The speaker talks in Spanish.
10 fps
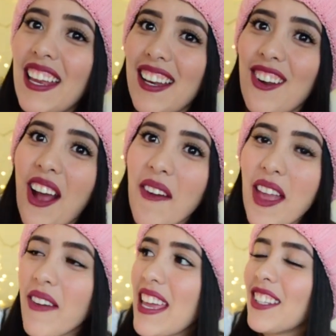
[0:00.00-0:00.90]
Los
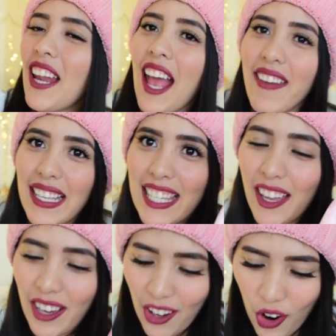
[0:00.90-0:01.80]
había visto, les había
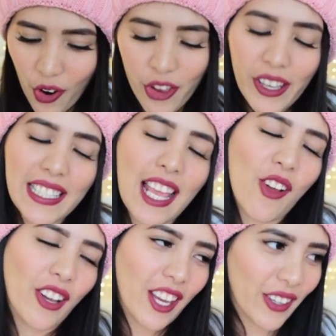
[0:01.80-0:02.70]
echado el ojo, y decía,
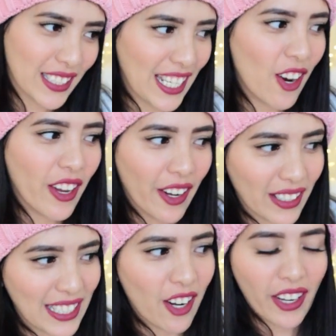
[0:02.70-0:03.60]
los quiero así, los quiero
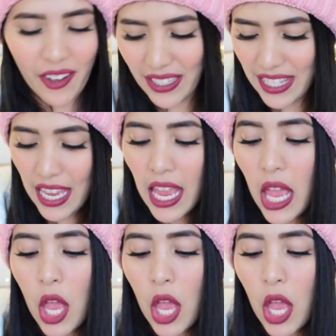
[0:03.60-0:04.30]
así, los quiero así.